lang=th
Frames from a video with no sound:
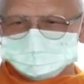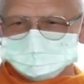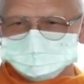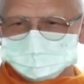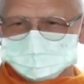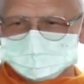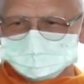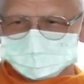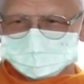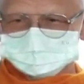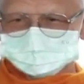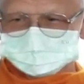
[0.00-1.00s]
มีความ
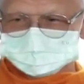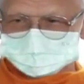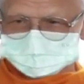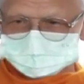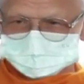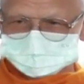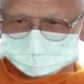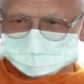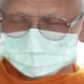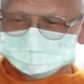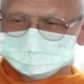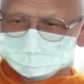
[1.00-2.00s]
เกิดขึ้นเป็นธร
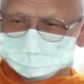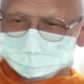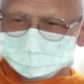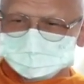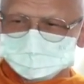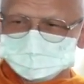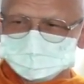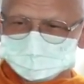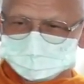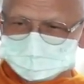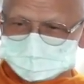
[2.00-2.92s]
รมดา ดับ